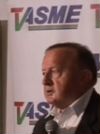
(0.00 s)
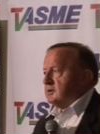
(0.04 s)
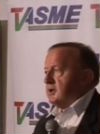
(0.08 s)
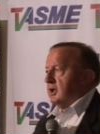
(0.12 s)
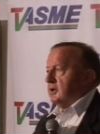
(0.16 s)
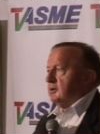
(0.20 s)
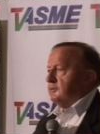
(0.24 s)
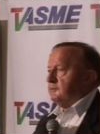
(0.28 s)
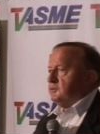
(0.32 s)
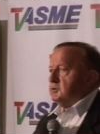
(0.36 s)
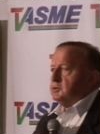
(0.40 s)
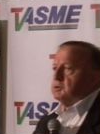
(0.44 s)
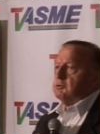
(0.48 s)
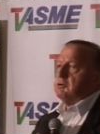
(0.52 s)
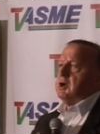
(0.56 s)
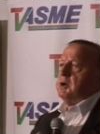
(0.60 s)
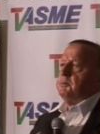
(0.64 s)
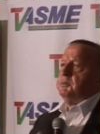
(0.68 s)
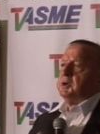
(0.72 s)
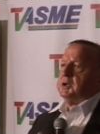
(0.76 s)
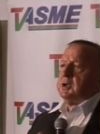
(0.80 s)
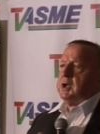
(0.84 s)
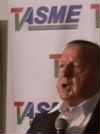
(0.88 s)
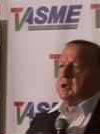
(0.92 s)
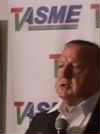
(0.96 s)
stanowisku
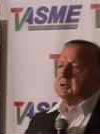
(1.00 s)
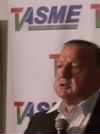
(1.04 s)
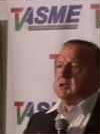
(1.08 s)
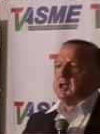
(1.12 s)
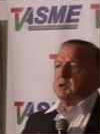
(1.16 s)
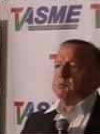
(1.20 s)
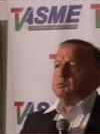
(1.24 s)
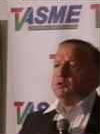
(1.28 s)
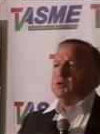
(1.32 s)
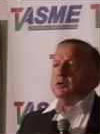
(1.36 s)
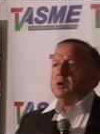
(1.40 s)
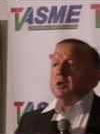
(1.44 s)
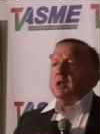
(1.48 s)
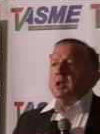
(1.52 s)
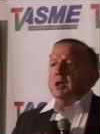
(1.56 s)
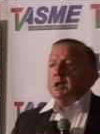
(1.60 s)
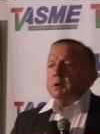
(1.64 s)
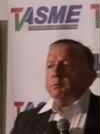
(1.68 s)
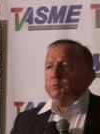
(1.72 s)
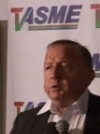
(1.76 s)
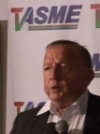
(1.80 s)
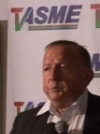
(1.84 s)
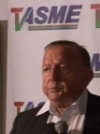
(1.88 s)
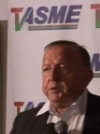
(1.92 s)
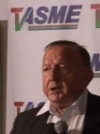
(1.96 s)
amerykańskiemu,
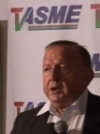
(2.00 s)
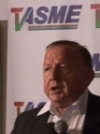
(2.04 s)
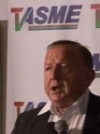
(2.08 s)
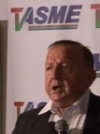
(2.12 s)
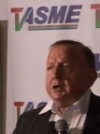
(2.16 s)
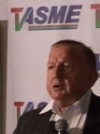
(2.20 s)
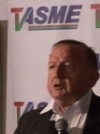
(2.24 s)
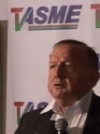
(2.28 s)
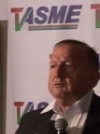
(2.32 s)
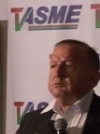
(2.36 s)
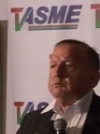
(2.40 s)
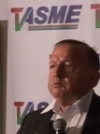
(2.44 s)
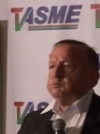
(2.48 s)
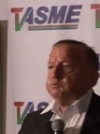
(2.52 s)
popierają